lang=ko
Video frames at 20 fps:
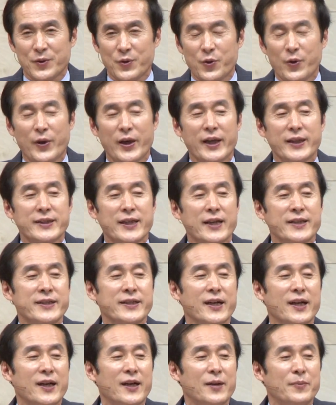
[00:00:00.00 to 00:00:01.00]
교회
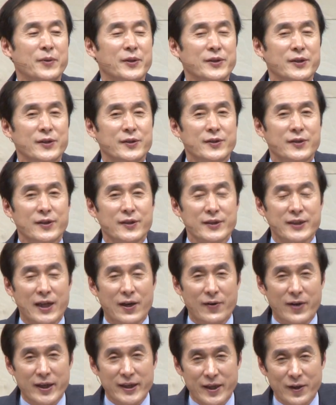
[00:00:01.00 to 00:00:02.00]
자체가 먼저
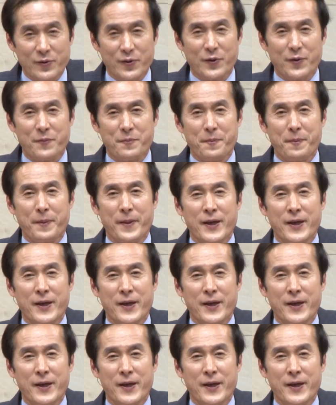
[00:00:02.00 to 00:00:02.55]
정상화되고